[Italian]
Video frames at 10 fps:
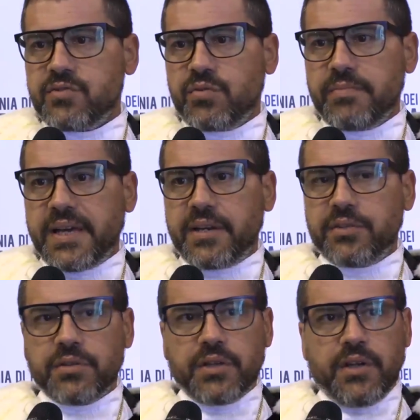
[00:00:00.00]
e sul
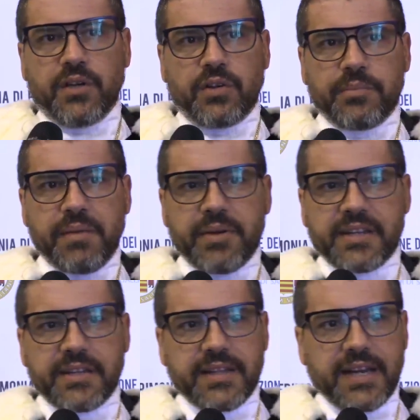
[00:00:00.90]
merito. abbiamo
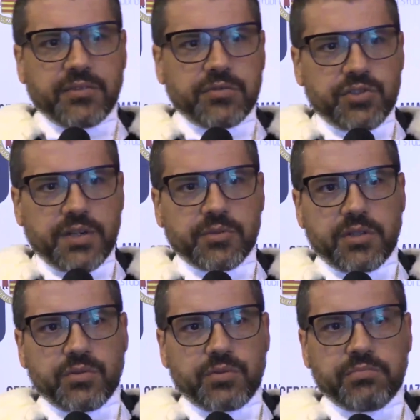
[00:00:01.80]
ereditato diciamo,
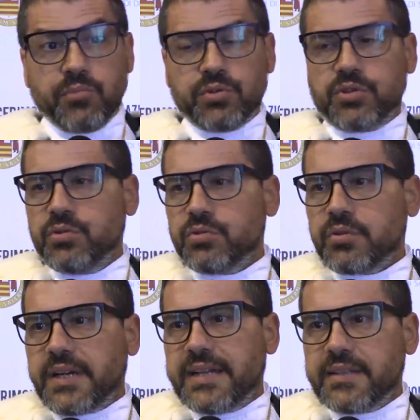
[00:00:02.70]
do molti
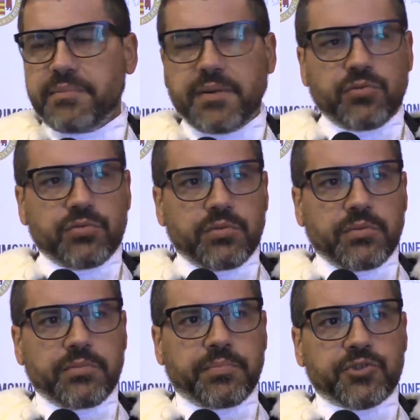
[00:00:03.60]
dottorati, abbiamo
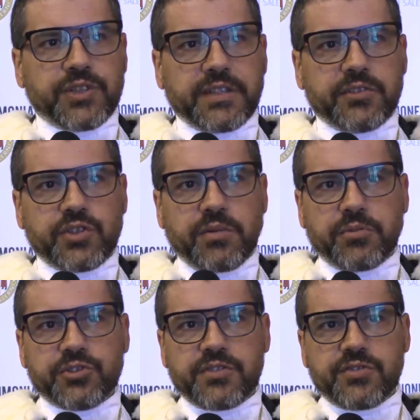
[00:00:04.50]
dovuto procedere diciamo, a un
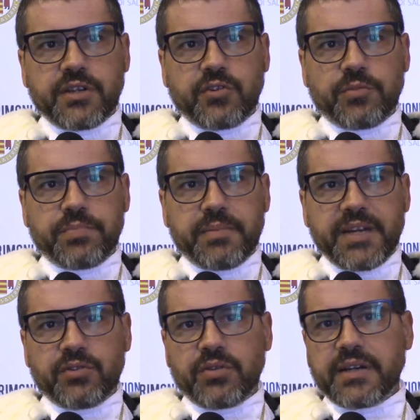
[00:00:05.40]
processo di
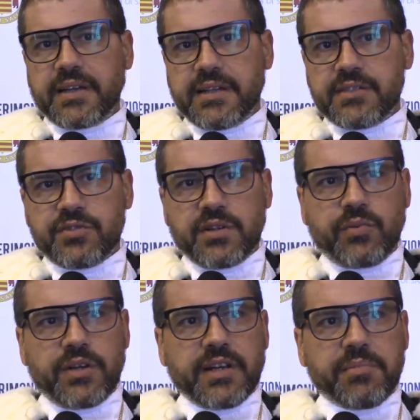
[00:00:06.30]
accorpamento anche in relazione a
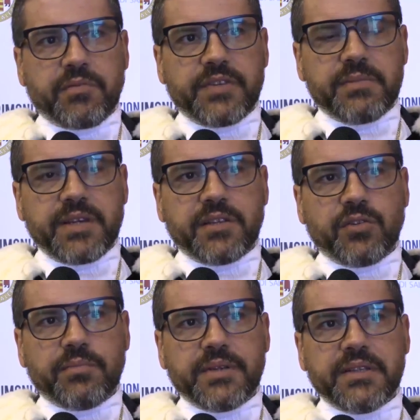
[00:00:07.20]
quelli che erano i provvedimenti
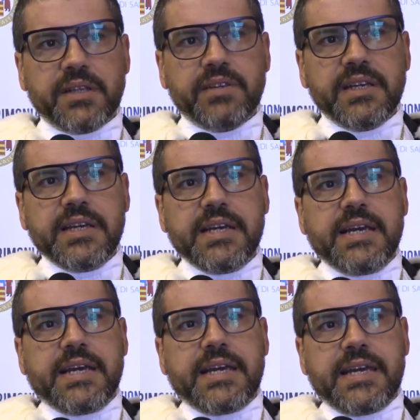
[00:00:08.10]
normativi
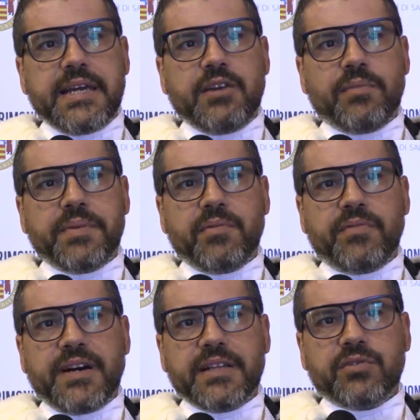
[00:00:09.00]
e lo abbiamo
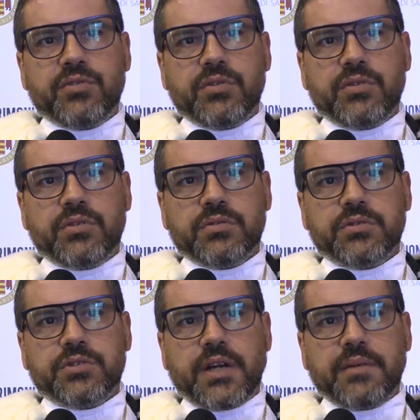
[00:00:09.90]
fatto,
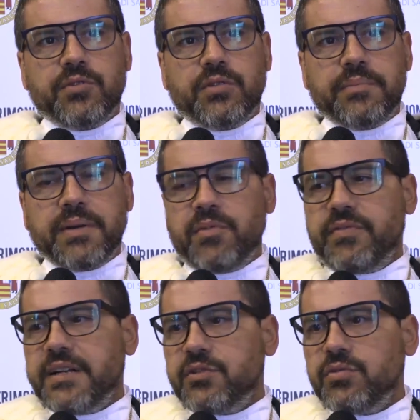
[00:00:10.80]
diciamo,
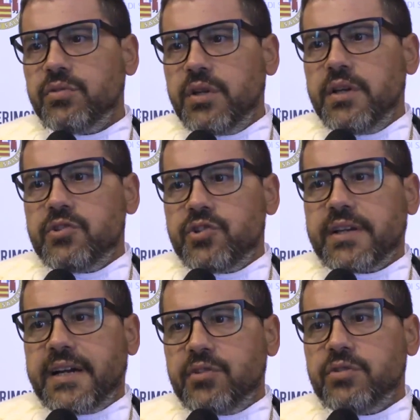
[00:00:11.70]
fatto
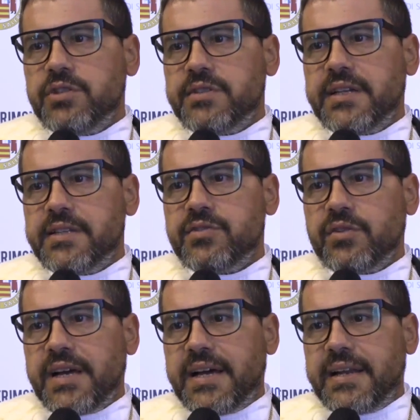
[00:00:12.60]
cercando di
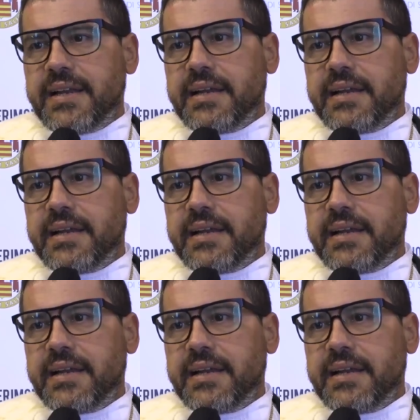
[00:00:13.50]
selezionare